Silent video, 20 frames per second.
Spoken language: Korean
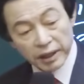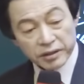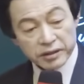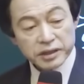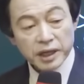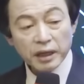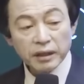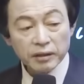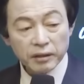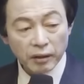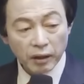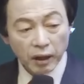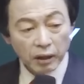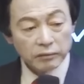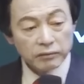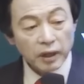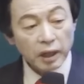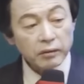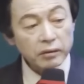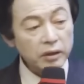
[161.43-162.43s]
내인생이요
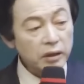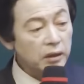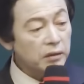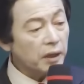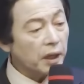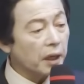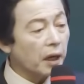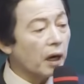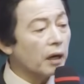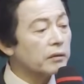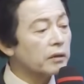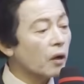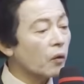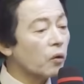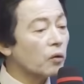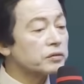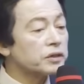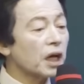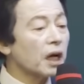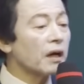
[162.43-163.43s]
내가 그러니까 내가, 아, 나
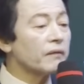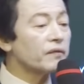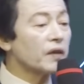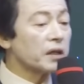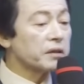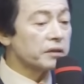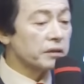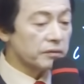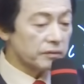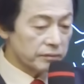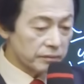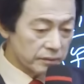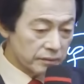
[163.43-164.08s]
공장 안 다녀.